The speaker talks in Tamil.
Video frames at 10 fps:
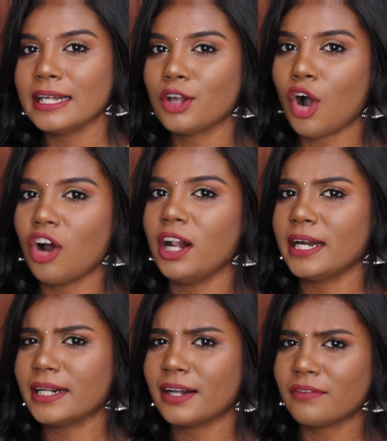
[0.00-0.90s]
இந்த
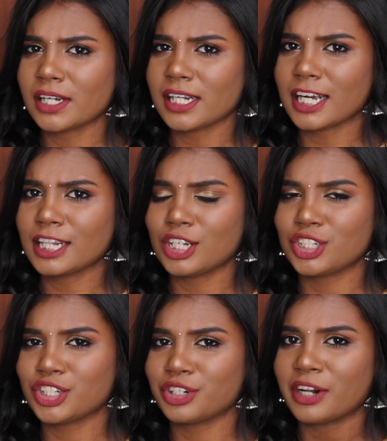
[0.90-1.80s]
ஹாலில் என்னென்ன வாங்கியிருக்கேன்னு
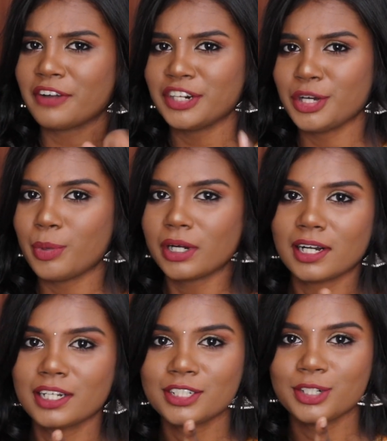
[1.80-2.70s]
தெரிஞ்சுக்கணும் நான் வீடியோ
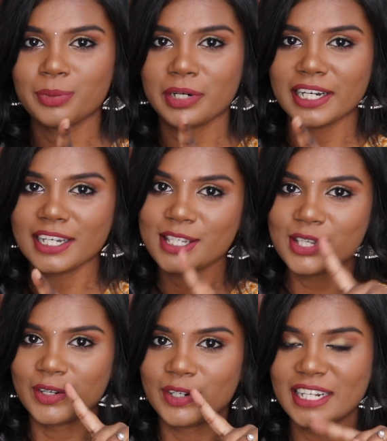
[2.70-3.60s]
பார்க்க கண்டினியூ பண்ணுங்க
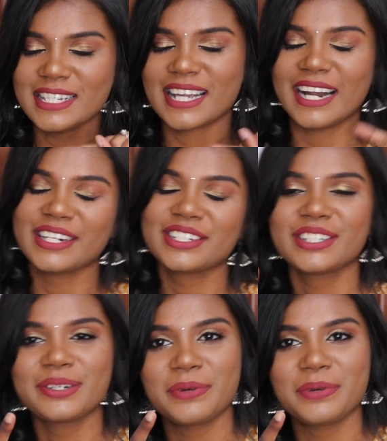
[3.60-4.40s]
ஸோ லெட்ஸ் கெட் இன் டு த